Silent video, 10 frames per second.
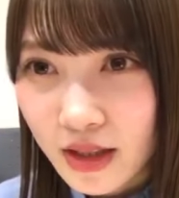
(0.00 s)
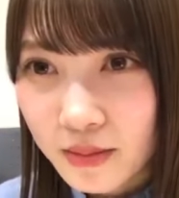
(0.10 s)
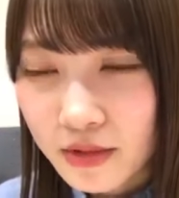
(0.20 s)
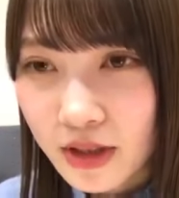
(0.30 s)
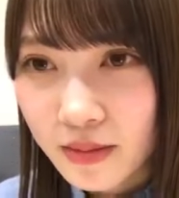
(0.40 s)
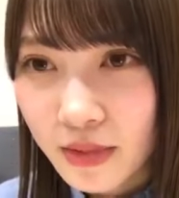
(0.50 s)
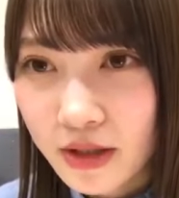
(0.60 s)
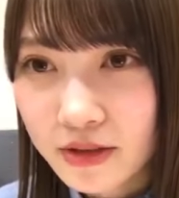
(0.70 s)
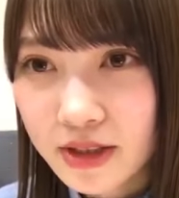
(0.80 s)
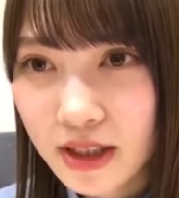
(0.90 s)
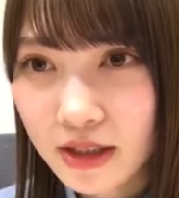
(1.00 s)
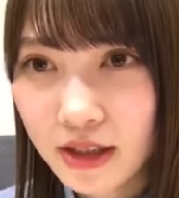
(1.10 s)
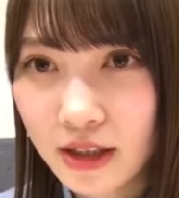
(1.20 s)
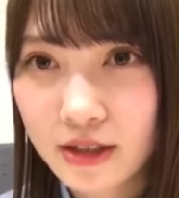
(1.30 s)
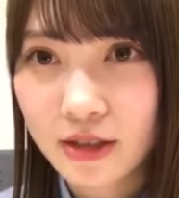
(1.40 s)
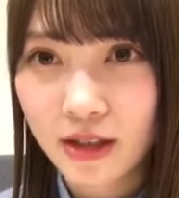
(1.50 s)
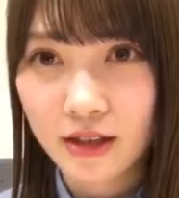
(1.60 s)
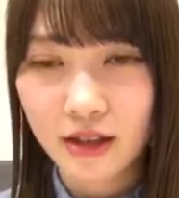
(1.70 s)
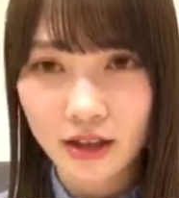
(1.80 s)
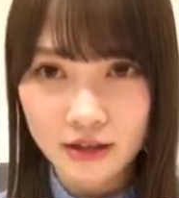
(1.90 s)
田村真由ちゃんに会った、
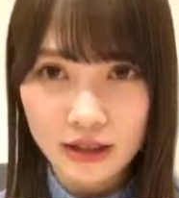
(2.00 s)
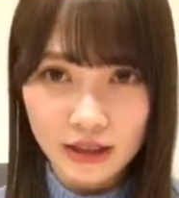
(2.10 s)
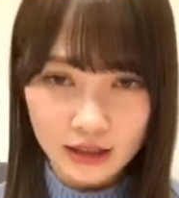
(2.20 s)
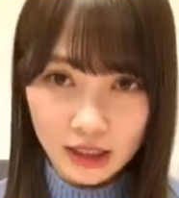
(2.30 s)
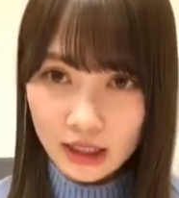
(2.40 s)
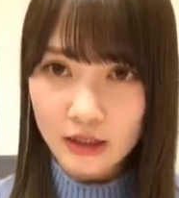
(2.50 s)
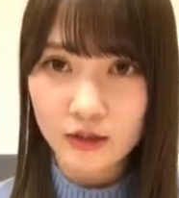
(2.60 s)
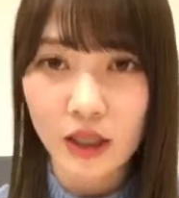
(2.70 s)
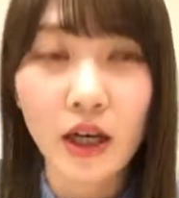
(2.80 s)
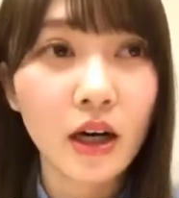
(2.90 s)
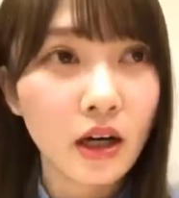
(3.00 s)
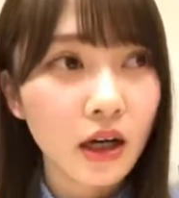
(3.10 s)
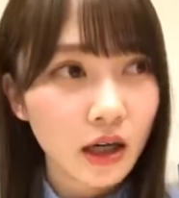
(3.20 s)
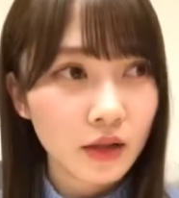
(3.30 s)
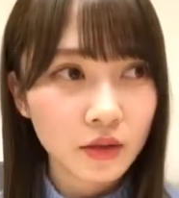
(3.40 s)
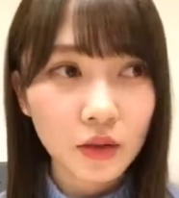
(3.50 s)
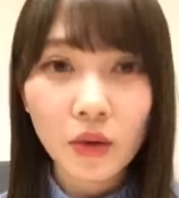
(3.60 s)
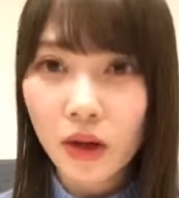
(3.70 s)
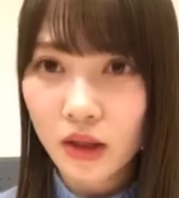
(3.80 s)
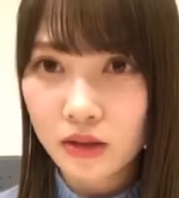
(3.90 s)
会ってない、ああの
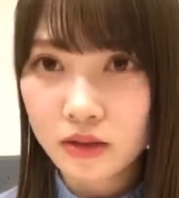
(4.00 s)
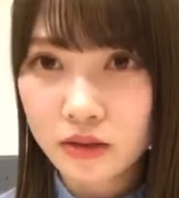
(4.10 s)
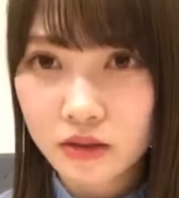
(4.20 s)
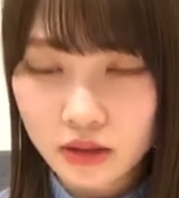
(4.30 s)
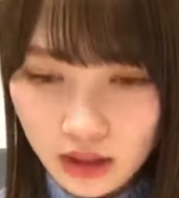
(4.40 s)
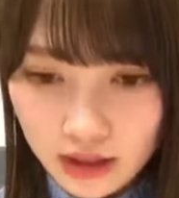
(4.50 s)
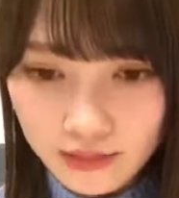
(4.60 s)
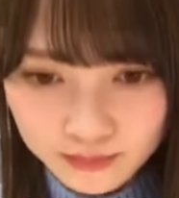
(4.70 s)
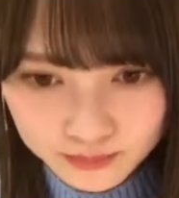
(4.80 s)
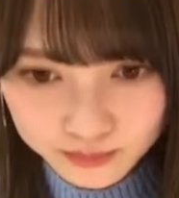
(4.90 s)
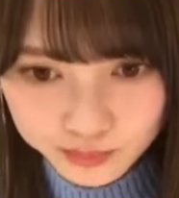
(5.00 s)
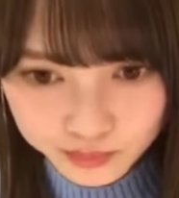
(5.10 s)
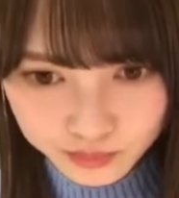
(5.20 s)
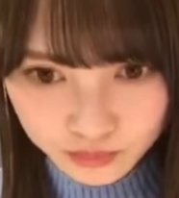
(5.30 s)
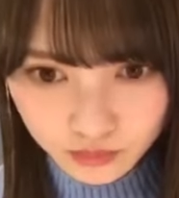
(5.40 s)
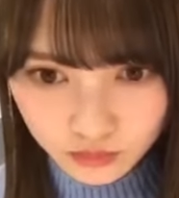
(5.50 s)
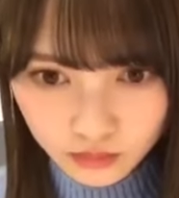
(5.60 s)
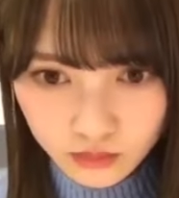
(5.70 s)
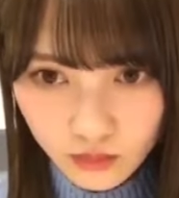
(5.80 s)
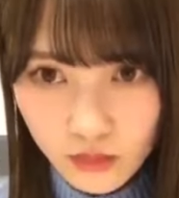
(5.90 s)
紅白で
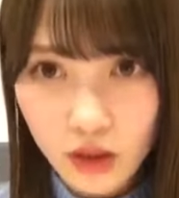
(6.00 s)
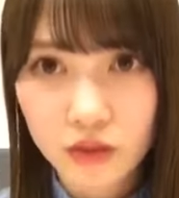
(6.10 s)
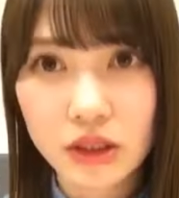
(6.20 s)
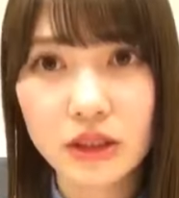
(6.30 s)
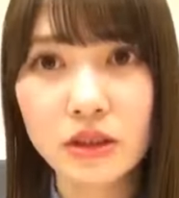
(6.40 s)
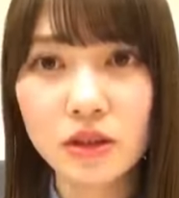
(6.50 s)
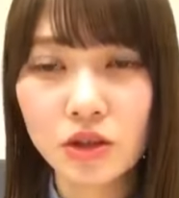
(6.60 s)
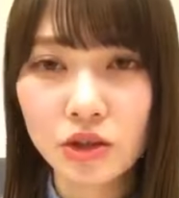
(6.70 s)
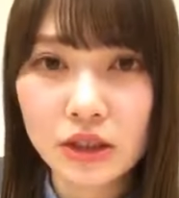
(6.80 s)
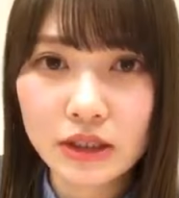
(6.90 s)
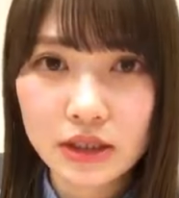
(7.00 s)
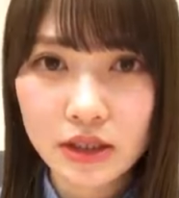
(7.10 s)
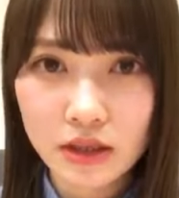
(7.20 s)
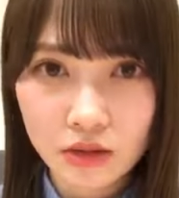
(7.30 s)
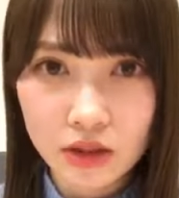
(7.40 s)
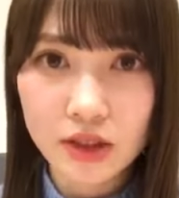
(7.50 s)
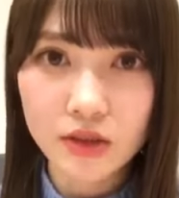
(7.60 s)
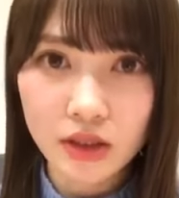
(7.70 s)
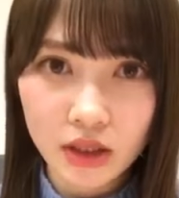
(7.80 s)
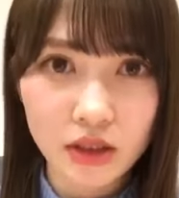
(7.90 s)
あのシンクロニシティを
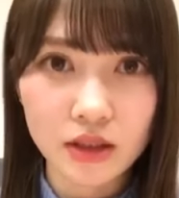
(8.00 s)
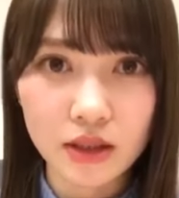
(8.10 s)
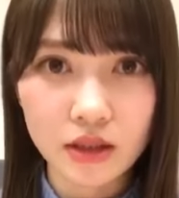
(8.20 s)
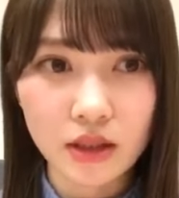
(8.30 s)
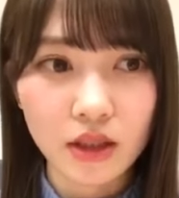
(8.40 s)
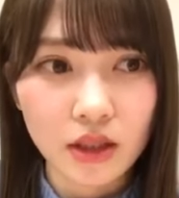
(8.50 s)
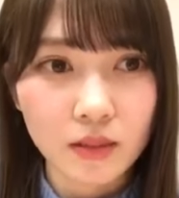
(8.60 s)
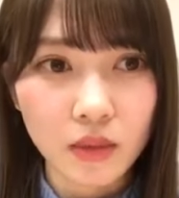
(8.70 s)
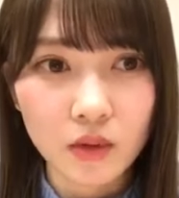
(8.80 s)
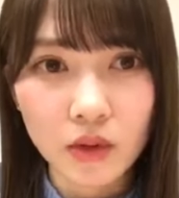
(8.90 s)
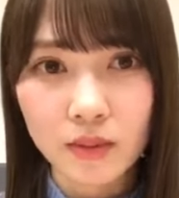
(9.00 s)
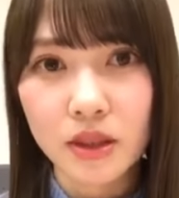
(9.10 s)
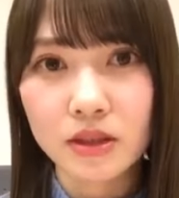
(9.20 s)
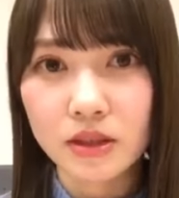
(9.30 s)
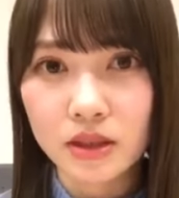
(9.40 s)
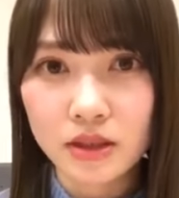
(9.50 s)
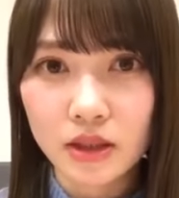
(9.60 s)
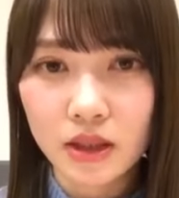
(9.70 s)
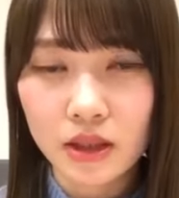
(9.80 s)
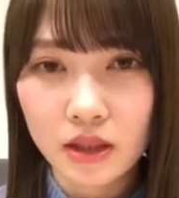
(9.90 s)
一緒にパフォーマンスさせ
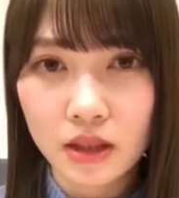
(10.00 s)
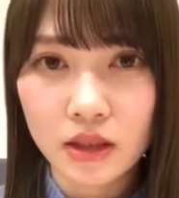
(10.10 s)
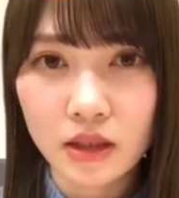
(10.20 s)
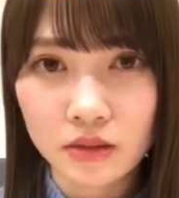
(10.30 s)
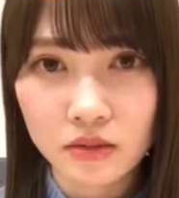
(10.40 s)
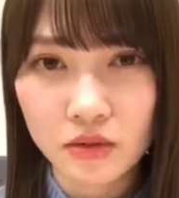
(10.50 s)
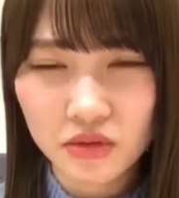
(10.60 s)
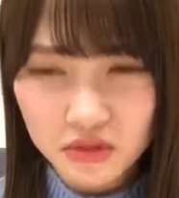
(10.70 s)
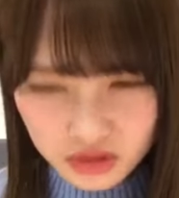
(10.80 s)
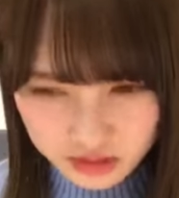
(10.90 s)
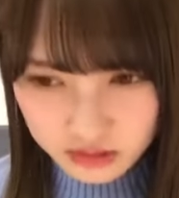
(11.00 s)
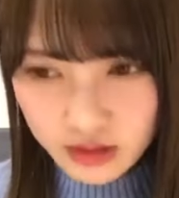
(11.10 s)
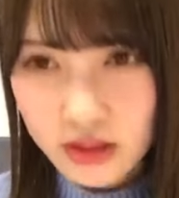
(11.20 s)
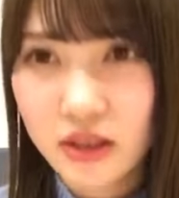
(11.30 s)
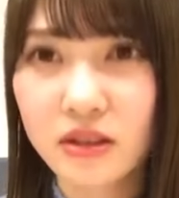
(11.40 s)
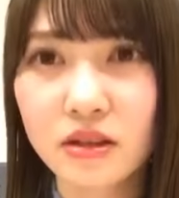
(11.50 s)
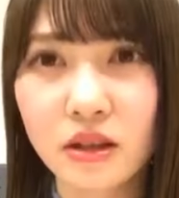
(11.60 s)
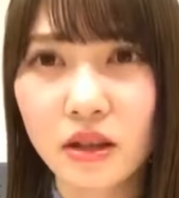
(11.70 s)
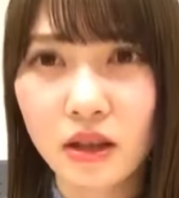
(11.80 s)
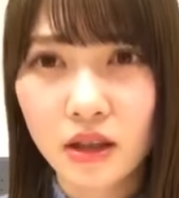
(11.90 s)
ていただいたの。本当に嬉しかっ
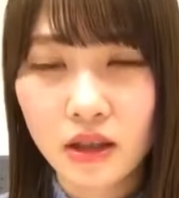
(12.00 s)
た、